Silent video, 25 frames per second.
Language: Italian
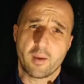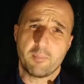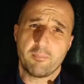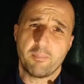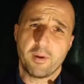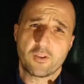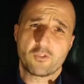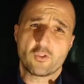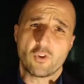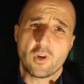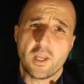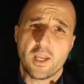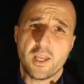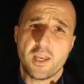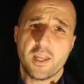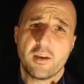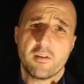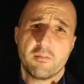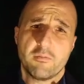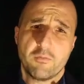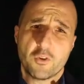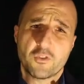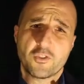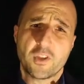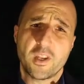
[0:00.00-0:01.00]
che Pasolini
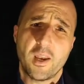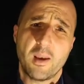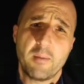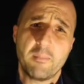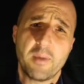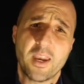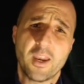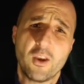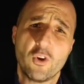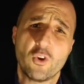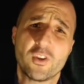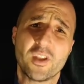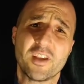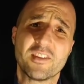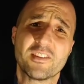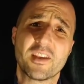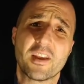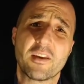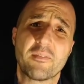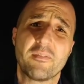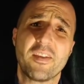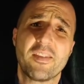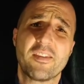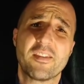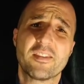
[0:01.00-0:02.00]
fosse nel mirino dei
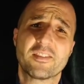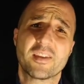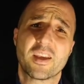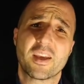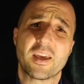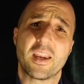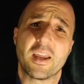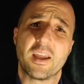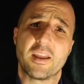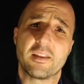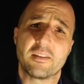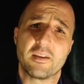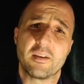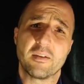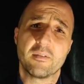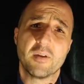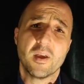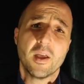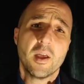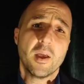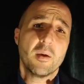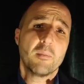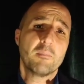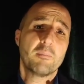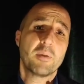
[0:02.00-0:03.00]
servizi segreti
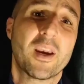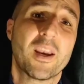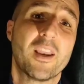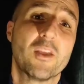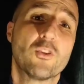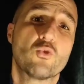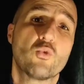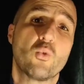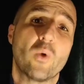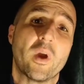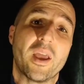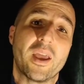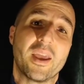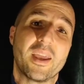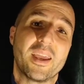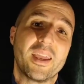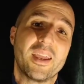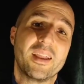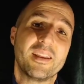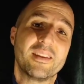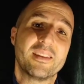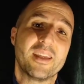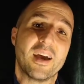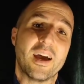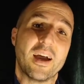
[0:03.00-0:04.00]
per le sue
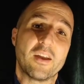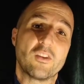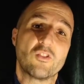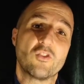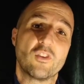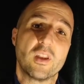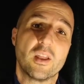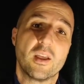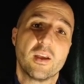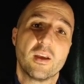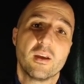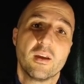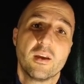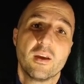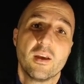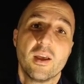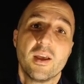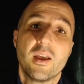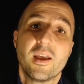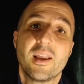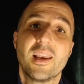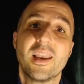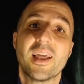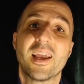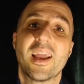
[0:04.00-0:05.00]
indagini
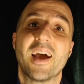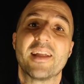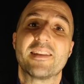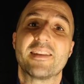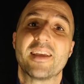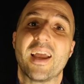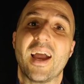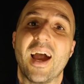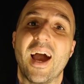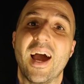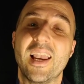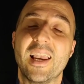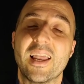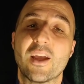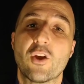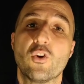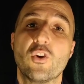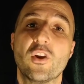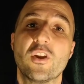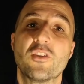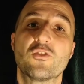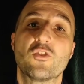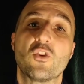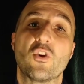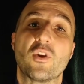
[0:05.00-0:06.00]
legate alle
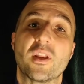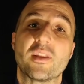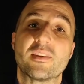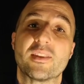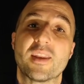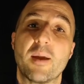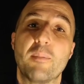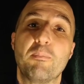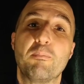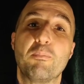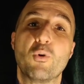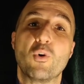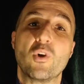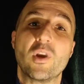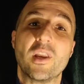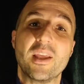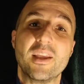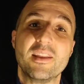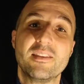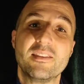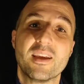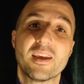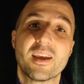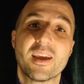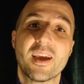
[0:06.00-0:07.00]
connessioni tra
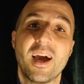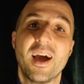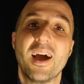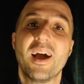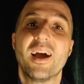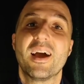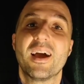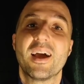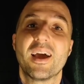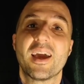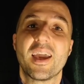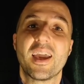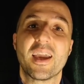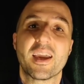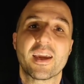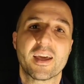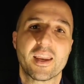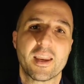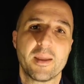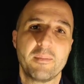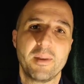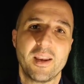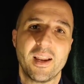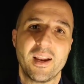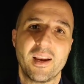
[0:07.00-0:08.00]
politica e
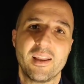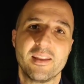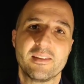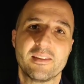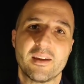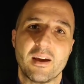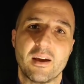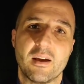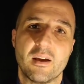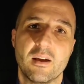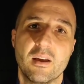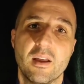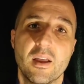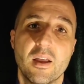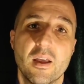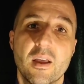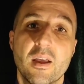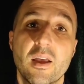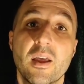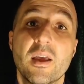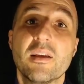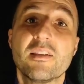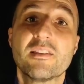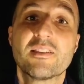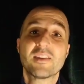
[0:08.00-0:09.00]
criminalità.
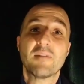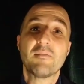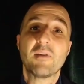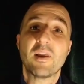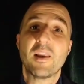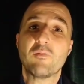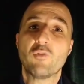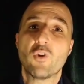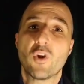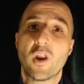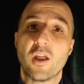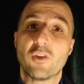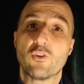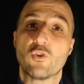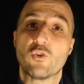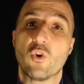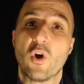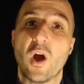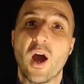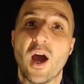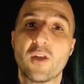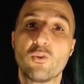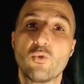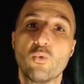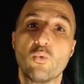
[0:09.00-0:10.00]
Stava
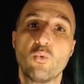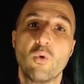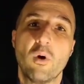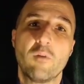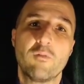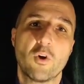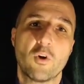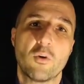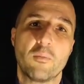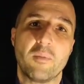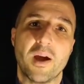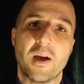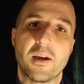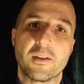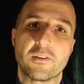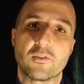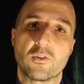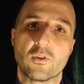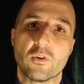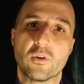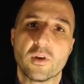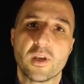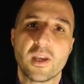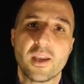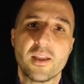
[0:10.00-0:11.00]
lavorando ad un nuovo romanzo